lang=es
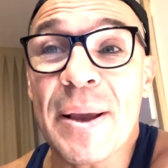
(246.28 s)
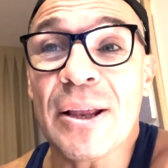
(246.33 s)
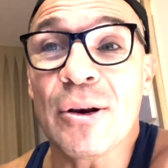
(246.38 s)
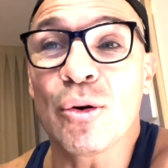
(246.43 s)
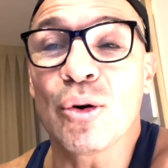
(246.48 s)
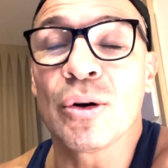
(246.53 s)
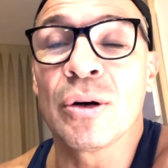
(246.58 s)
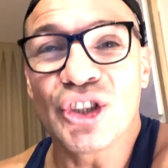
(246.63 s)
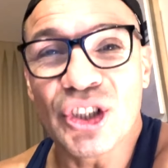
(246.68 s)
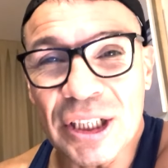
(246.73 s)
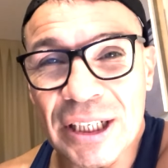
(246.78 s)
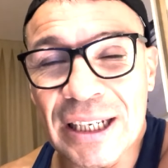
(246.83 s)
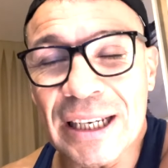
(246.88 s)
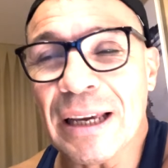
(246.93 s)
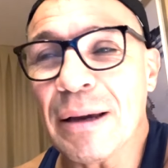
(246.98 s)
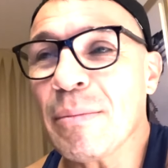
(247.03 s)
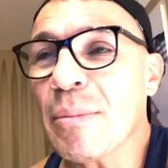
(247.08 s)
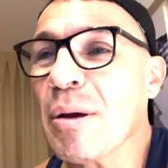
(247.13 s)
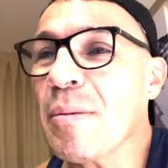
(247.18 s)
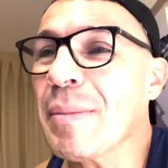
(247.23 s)
Pero sí
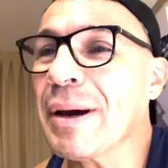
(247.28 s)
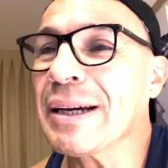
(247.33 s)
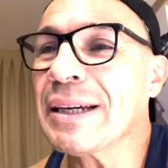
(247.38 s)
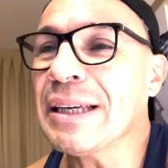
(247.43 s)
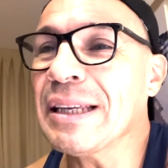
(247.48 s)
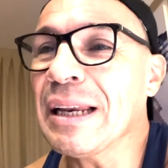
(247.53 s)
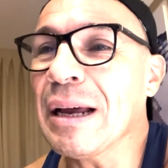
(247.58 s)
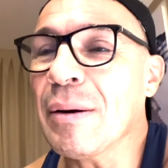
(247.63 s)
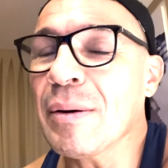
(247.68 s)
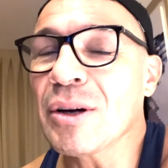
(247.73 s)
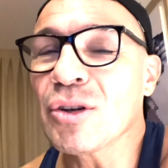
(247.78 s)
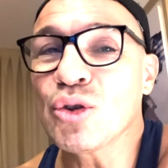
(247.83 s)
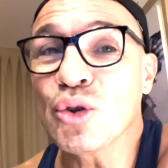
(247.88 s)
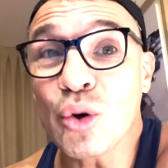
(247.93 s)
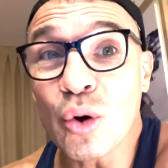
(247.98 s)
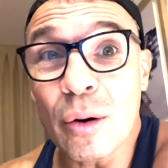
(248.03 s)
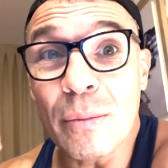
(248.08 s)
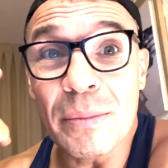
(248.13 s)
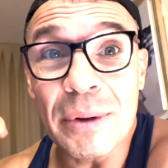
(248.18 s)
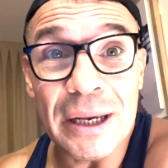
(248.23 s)
que me imaginaba
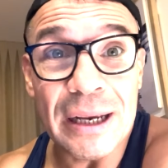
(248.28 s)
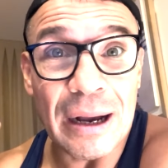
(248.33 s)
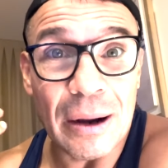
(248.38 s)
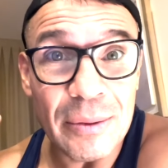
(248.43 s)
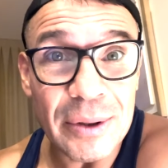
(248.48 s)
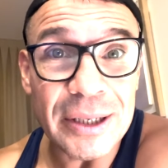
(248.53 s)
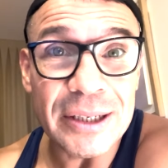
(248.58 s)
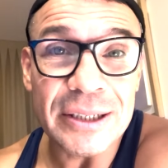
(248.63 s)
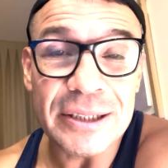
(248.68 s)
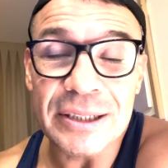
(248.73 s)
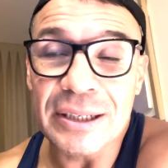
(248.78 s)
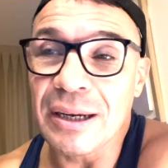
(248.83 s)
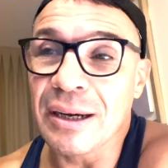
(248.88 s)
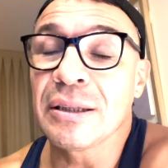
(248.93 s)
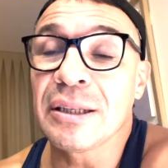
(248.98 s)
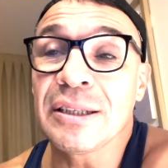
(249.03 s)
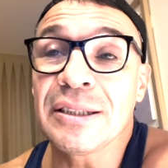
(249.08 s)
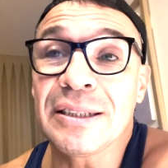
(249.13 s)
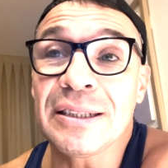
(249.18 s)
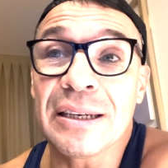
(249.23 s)
yo en mi cabeza,
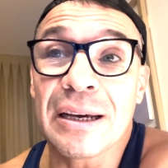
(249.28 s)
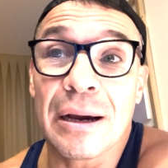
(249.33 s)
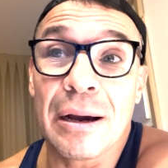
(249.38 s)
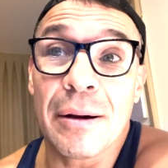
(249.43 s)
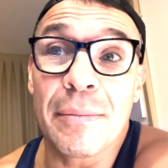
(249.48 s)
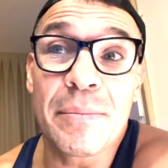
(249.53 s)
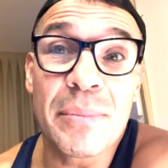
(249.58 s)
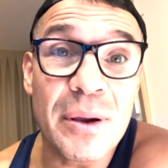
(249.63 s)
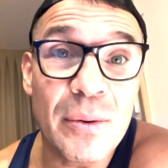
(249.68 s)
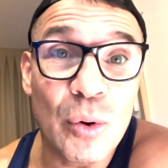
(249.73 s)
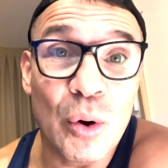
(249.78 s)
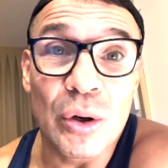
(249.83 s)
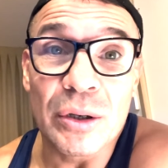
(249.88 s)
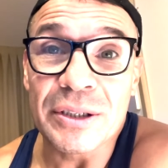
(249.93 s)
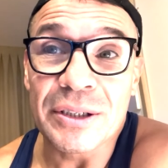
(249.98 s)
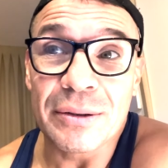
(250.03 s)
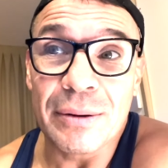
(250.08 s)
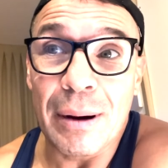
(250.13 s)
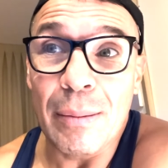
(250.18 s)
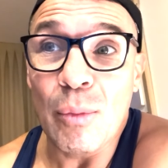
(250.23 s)
decía, Bivol
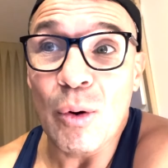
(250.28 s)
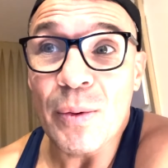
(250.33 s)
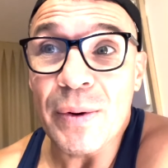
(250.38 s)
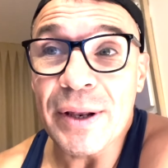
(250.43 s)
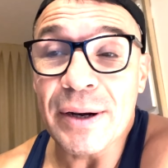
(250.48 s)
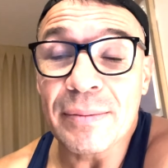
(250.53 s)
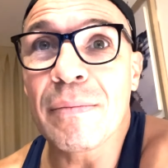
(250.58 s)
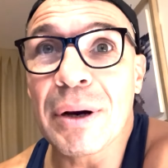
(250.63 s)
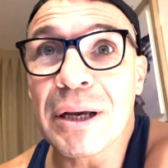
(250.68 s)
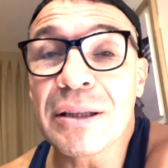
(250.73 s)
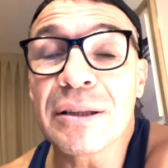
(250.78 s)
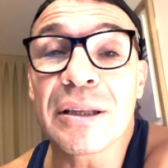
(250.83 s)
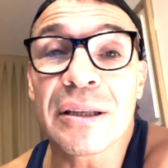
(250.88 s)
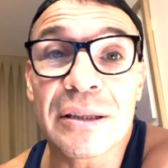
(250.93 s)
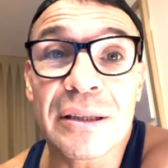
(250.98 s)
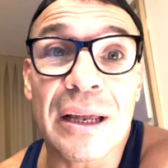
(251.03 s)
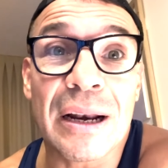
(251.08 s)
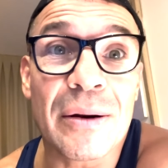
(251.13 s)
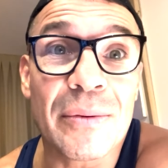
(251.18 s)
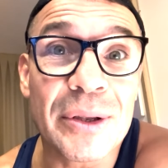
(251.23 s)
se va a mover, va a
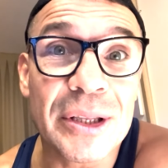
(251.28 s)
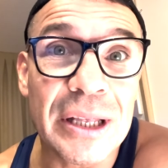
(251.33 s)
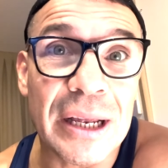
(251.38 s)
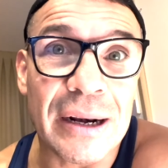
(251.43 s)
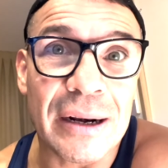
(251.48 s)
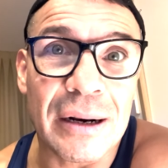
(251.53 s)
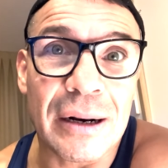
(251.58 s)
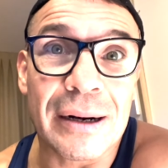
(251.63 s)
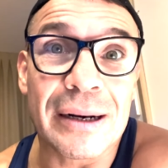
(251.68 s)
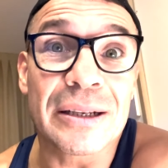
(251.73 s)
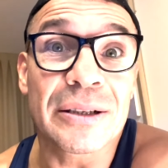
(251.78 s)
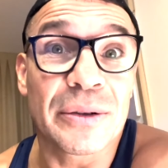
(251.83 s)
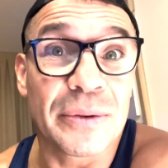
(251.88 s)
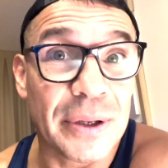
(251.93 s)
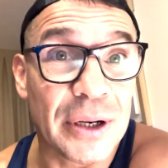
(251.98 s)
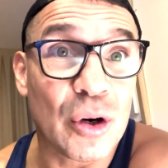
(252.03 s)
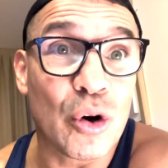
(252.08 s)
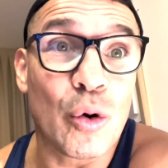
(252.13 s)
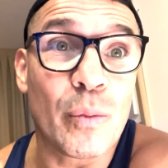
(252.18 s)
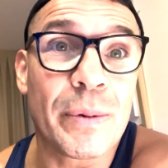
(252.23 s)
intentar evitar
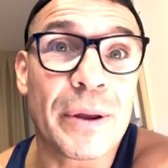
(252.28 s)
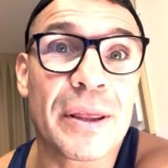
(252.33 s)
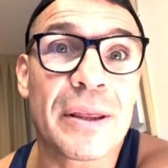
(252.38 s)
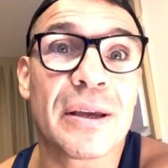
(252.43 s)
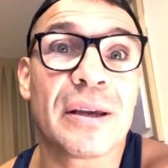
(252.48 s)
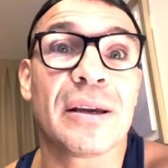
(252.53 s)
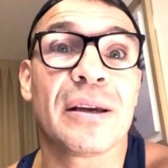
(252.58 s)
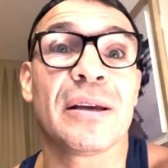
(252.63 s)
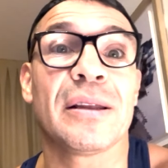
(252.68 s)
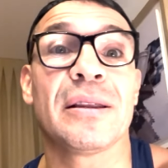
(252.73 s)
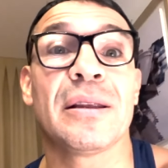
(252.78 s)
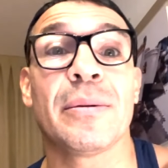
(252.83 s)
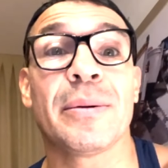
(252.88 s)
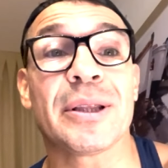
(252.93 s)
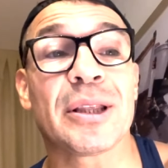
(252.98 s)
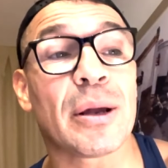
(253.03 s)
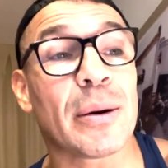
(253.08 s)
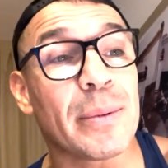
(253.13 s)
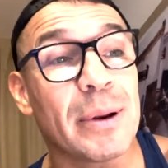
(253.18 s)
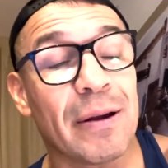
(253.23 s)
recibir golpes de, de
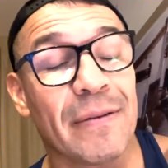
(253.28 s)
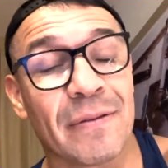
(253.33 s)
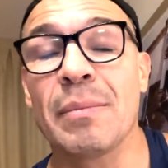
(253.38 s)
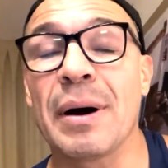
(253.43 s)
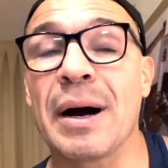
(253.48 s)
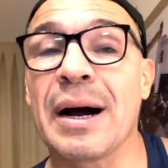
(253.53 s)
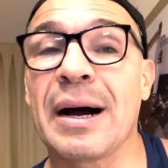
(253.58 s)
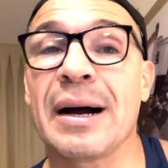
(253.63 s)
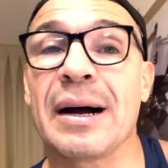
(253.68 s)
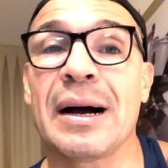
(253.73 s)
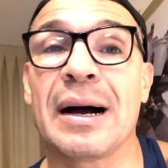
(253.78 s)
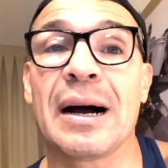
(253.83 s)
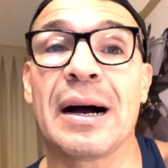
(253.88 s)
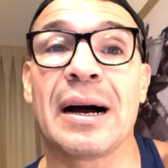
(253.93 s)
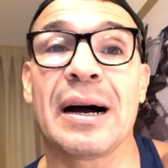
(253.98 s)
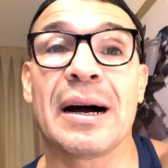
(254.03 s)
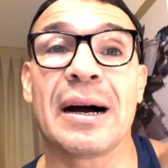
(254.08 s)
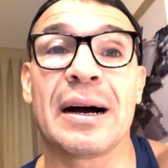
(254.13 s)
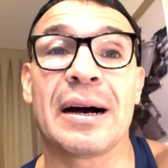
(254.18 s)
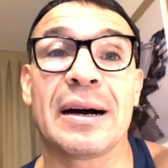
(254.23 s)
Beterbiev,
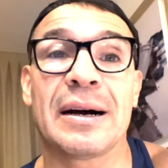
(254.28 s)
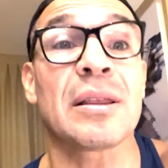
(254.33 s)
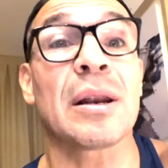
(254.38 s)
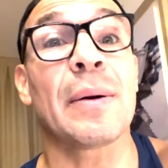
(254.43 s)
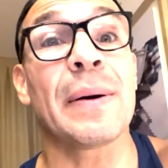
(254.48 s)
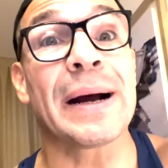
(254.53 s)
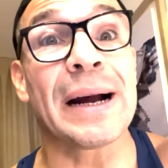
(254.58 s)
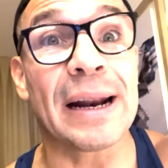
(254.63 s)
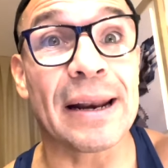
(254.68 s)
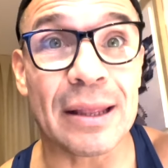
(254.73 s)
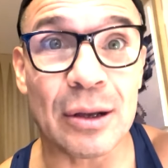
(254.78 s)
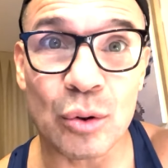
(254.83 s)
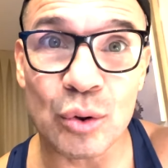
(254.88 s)
va a trabajar de